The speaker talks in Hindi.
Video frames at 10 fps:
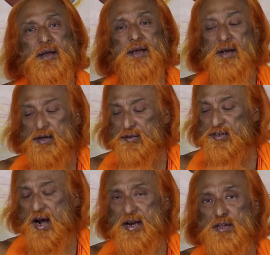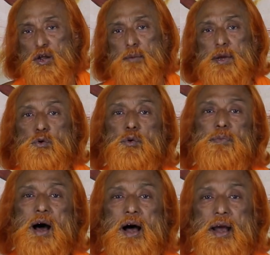में चारों तरफ ये घूम
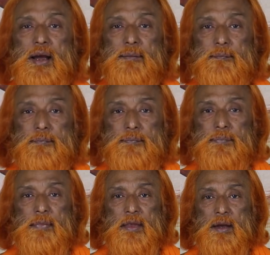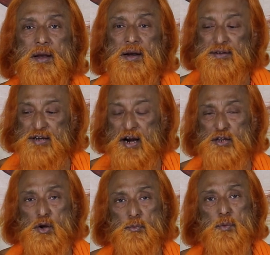रहा है ही
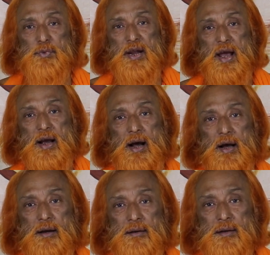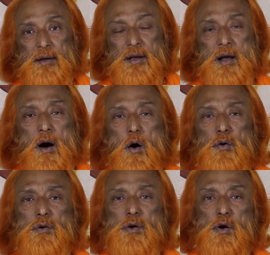तरफ तो घूमते रहेगा
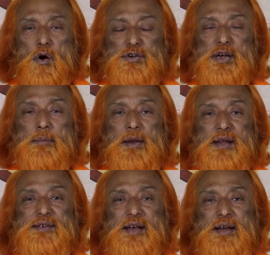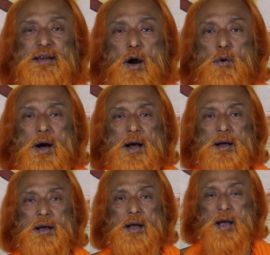और ऑक्सीजन मिलने से क्या होगा
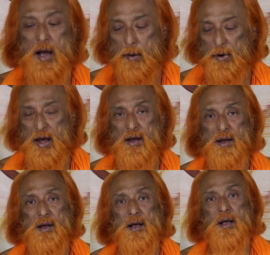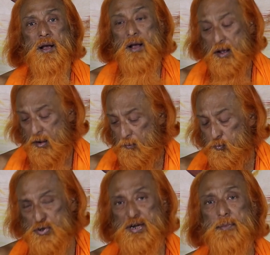हमारा
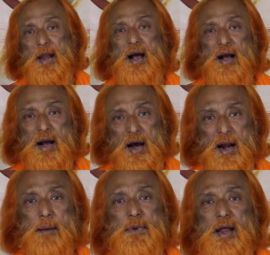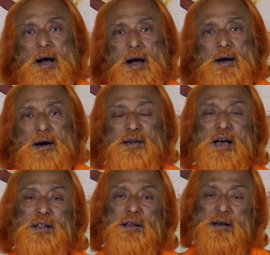पुष्टि मिलेगा खाना मिलेगा
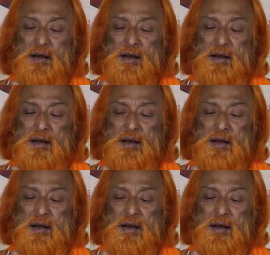अर्थात